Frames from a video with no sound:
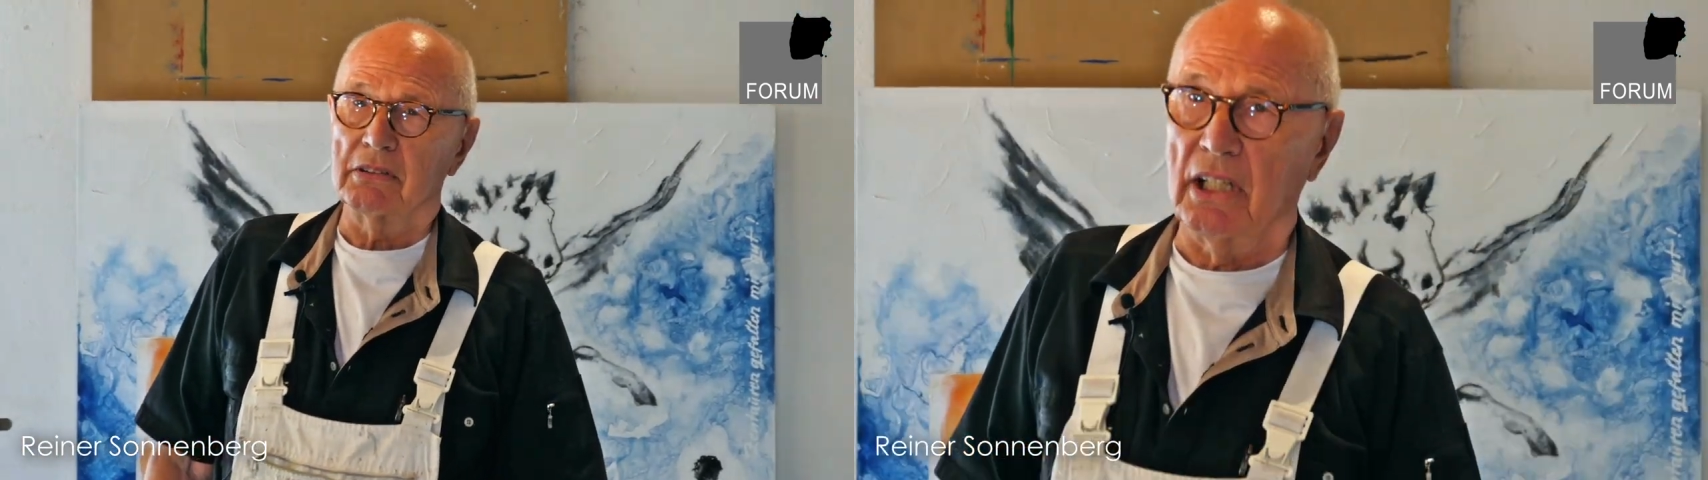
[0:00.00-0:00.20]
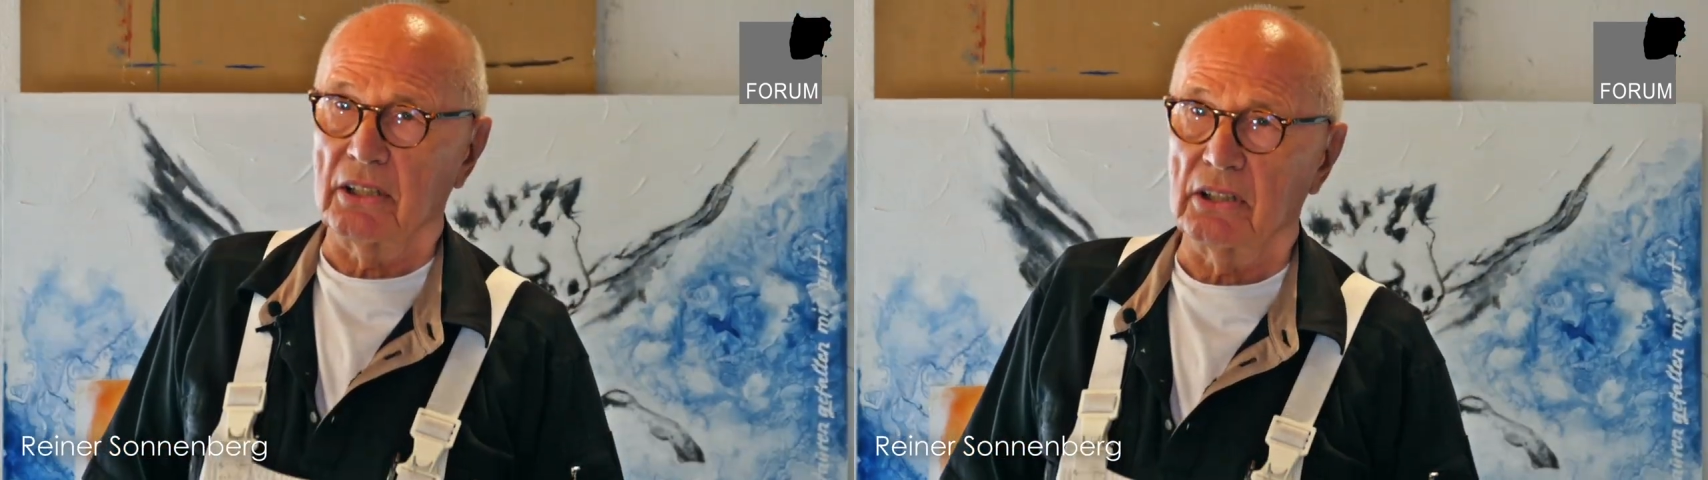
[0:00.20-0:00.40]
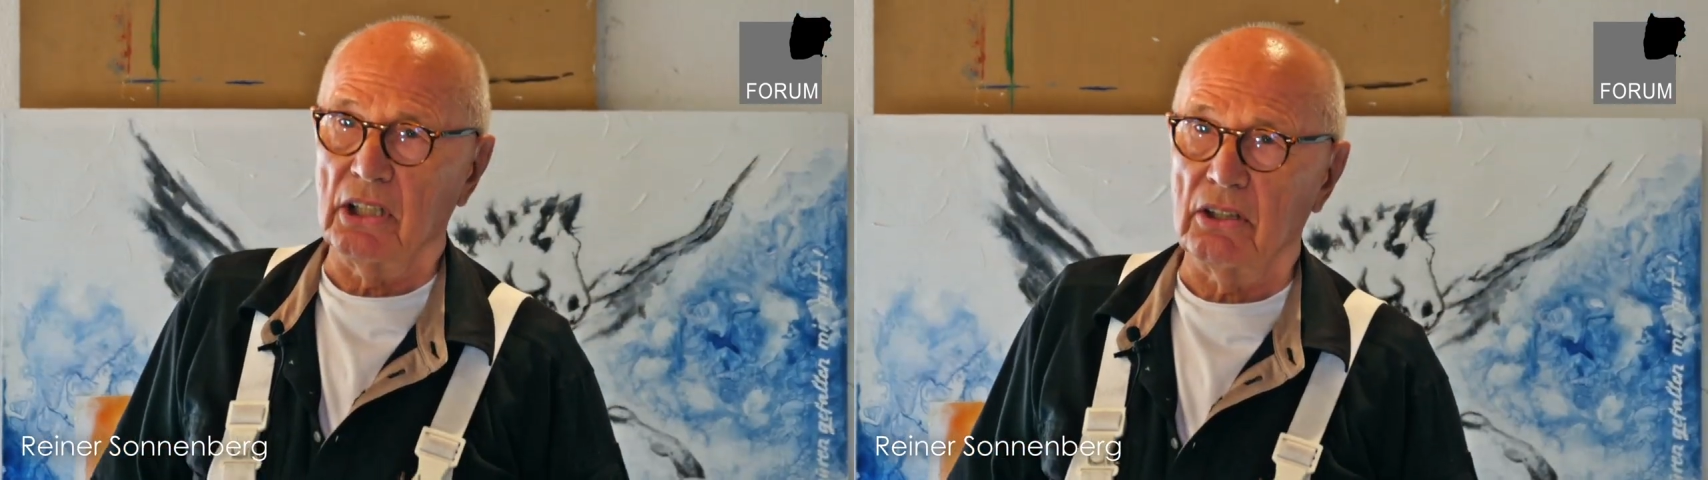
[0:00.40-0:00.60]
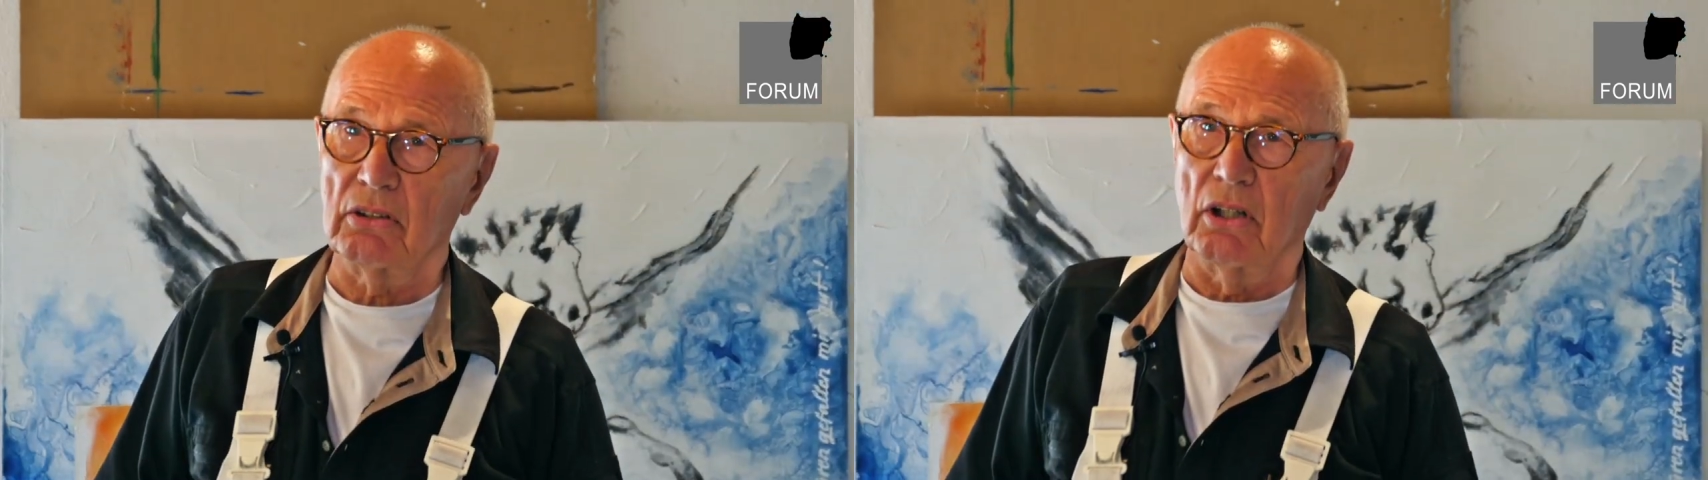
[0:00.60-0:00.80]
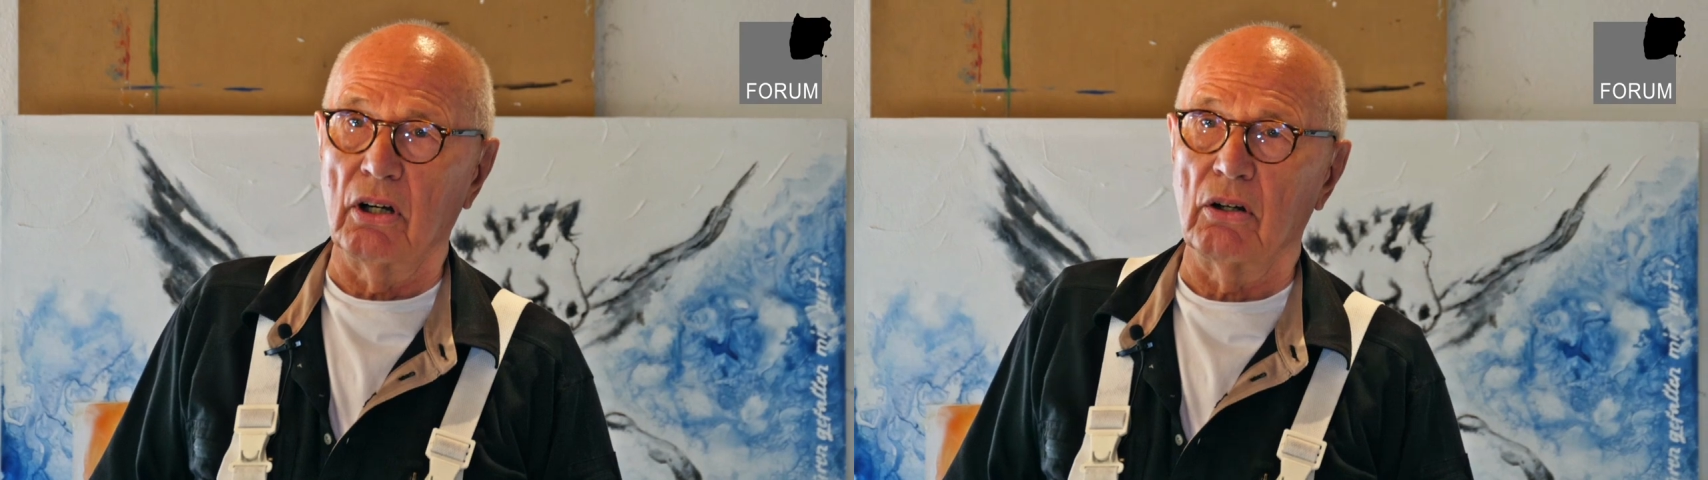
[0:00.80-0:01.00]
Gerd
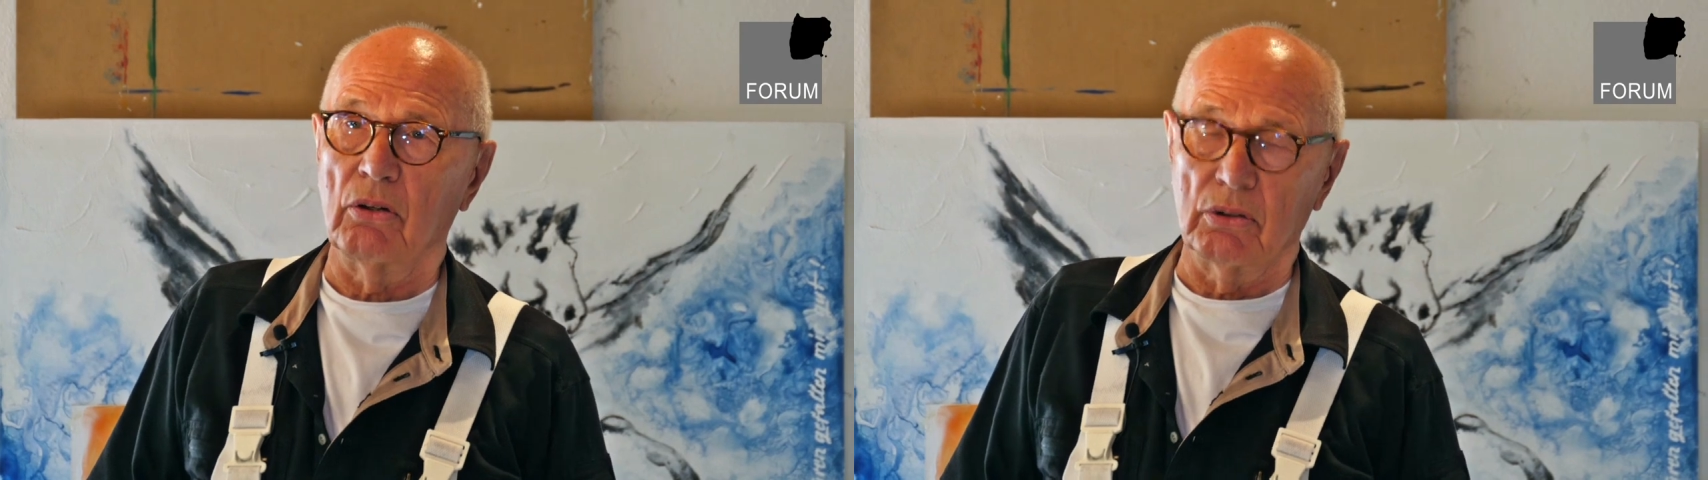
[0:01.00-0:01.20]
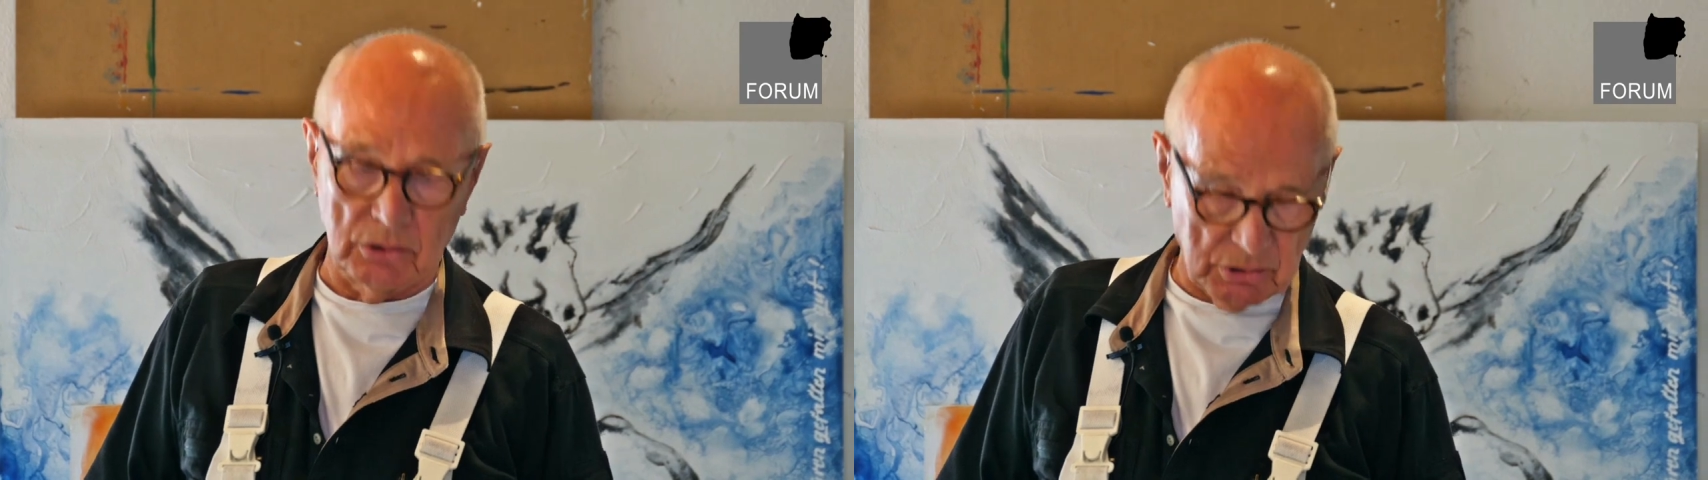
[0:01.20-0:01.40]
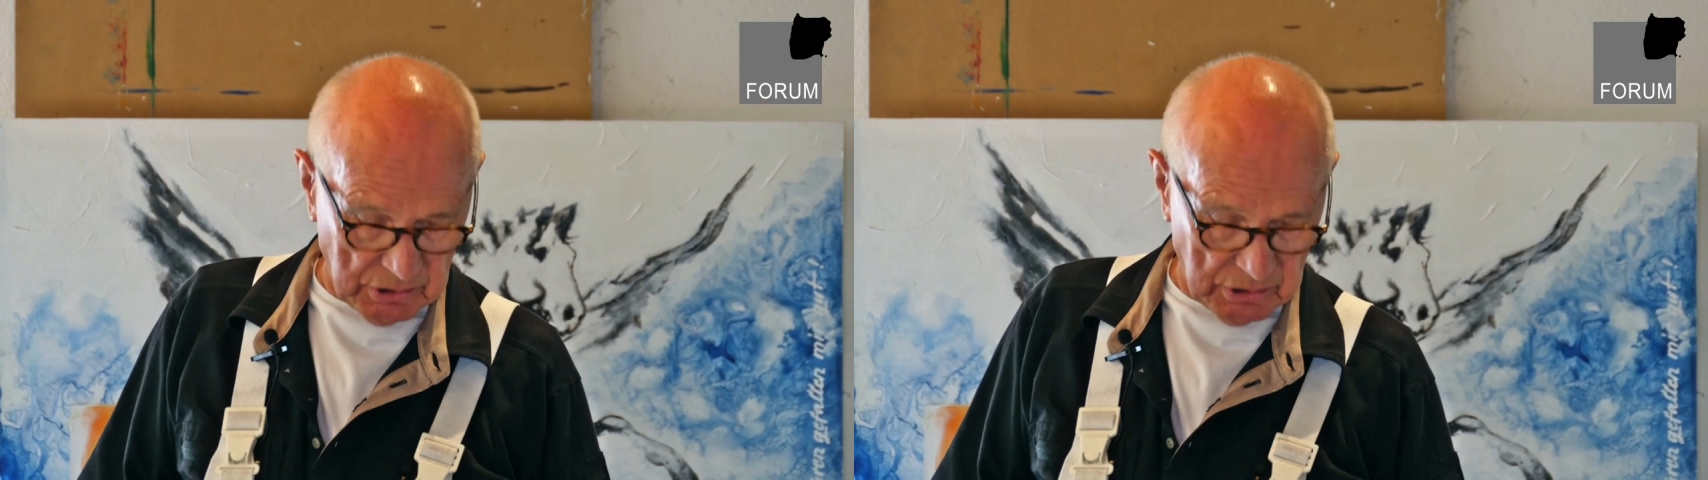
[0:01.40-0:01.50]
Richter und